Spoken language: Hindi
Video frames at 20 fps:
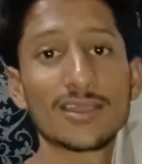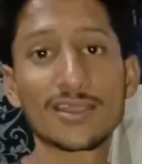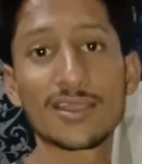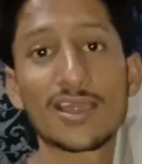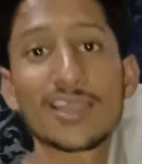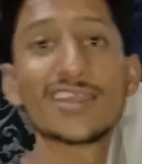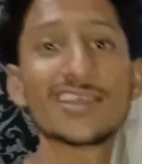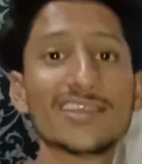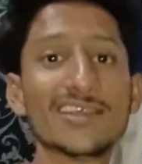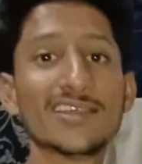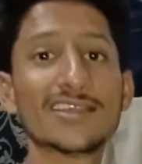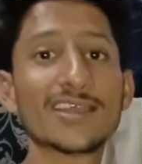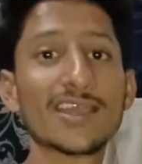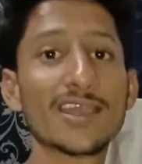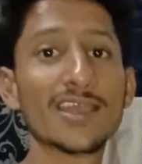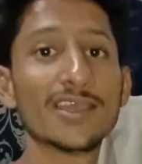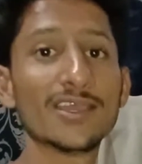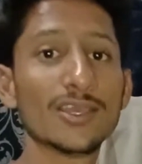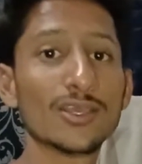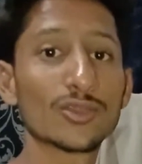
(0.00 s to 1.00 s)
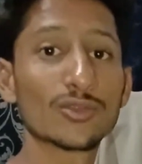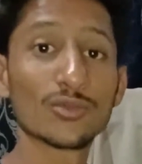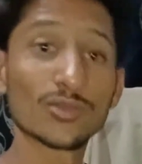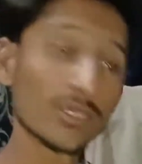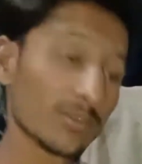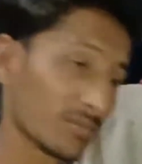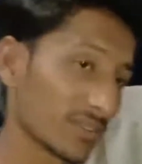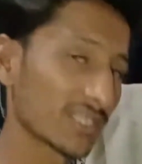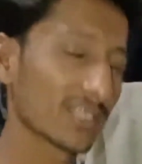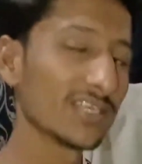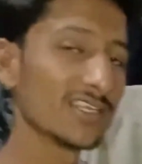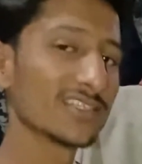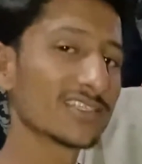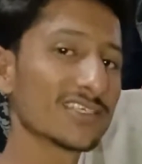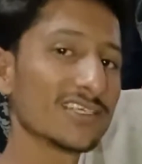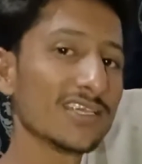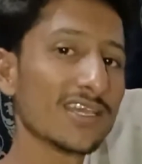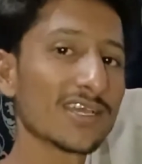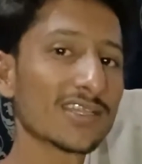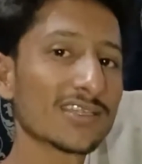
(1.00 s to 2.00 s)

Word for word: खाने देता है तो ये पता नहीं इसकी